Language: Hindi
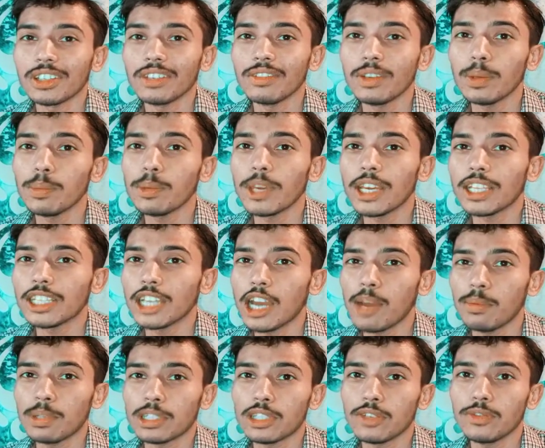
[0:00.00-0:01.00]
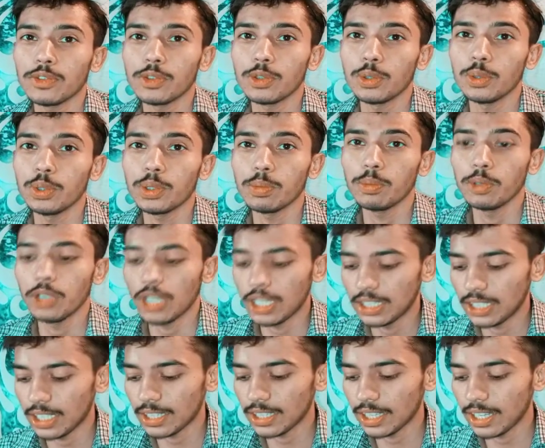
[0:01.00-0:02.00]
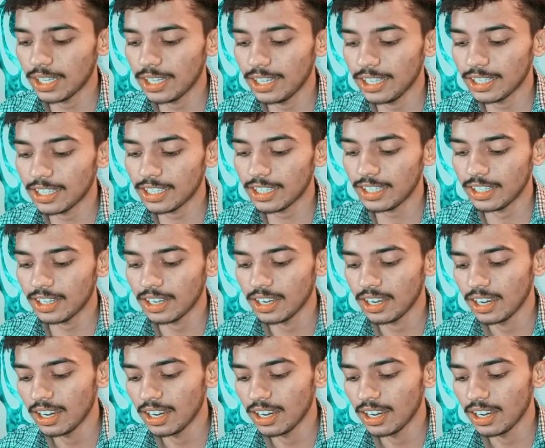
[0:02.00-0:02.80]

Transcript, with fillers: टीवी भी है जहाँ पे सिर्फ झूठ बोला जाता है लेकिन